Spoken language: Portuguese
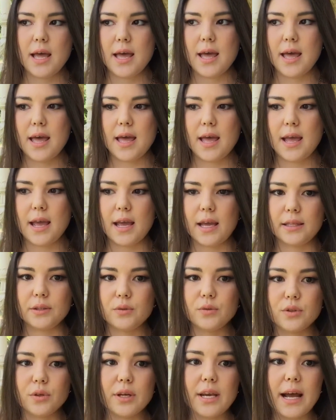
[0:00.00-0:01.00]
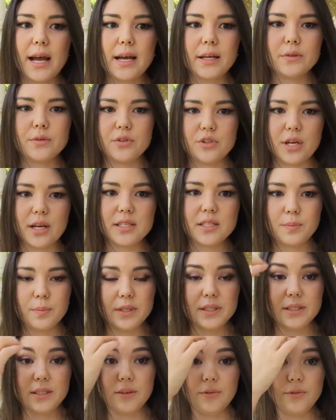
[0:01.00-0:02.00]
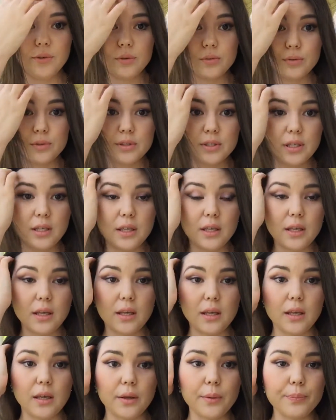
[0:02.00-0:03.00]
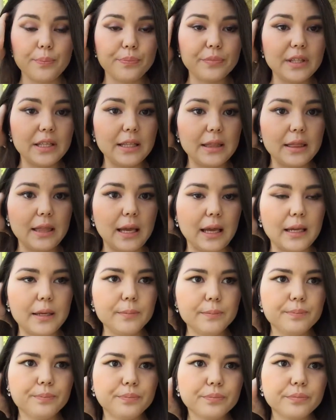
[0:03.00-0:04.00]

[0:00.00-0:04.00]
é, dos horários já específicos que, que tem